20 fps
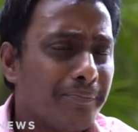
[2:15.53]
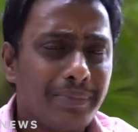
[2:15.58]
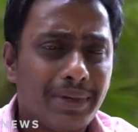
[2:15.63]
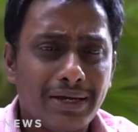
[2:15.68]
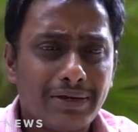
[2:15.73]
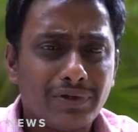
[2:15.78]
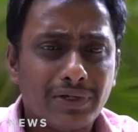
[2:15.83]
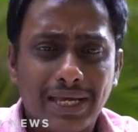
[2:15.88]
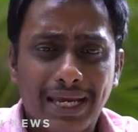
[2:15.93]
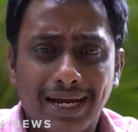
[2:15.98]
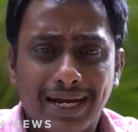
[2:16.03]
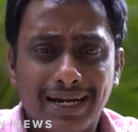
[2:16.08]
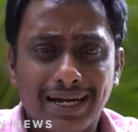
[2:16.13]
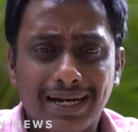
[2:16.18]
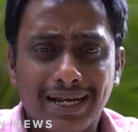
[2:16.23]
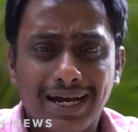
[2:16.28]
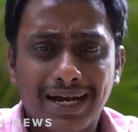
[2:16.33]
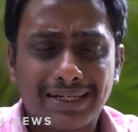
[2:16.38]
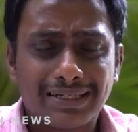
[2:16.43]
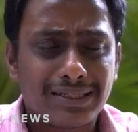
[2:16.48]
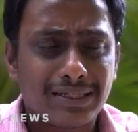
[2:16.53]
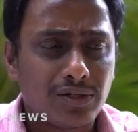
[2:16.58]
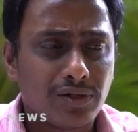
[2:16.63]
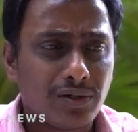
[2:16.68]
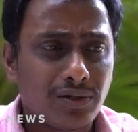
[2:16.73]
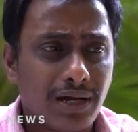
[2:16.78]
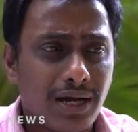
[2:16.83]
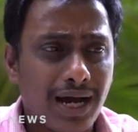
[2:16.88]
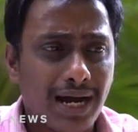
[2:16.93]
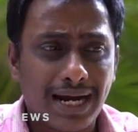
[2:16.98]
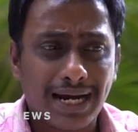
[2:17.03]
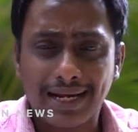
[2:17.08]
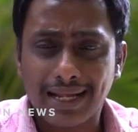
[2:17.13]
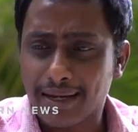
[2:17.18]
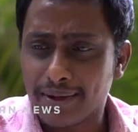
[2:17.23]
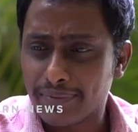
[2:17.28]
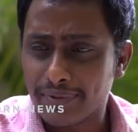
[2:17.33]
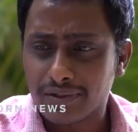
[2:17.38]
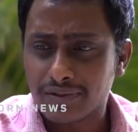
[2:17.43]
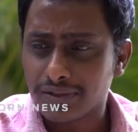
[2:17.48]
మేము ఎక్కడ అసలు అక్కడ
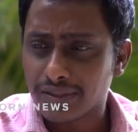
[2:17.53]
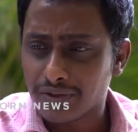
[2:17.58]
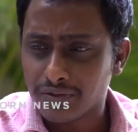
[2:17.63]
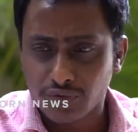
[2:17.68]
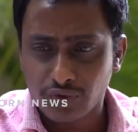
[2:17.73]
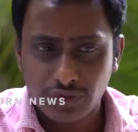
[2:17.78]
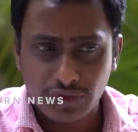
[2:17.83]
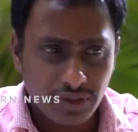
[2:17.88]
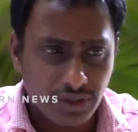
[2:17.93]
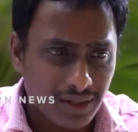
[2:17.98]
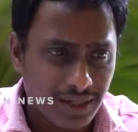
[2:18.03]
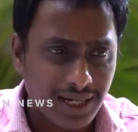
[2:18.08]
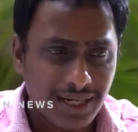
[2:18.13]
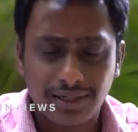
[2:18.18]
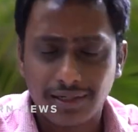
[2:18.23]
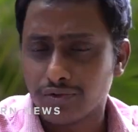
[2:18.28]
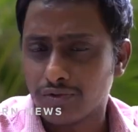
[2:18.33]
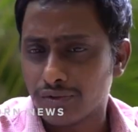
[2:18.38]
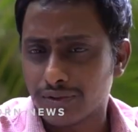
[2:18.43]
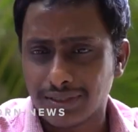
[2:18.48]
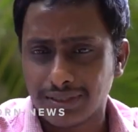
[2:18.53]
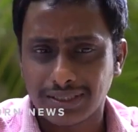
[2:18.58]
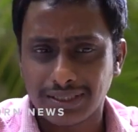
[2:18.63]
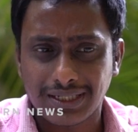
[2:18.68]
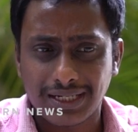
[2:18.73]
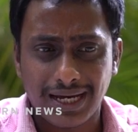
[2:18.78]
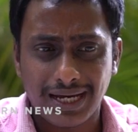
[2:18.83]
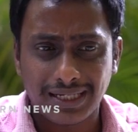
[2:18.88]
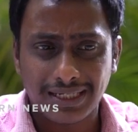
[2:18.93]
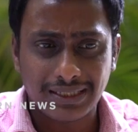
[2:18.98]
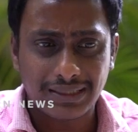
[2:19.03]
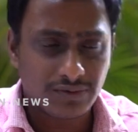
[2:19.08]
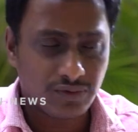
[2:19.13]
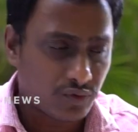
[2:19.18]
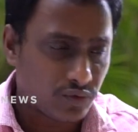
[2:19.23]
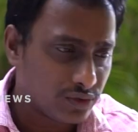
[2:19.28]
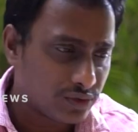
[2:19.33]
అభివృద్ధి ఉద్యోగాల గురించి కానీ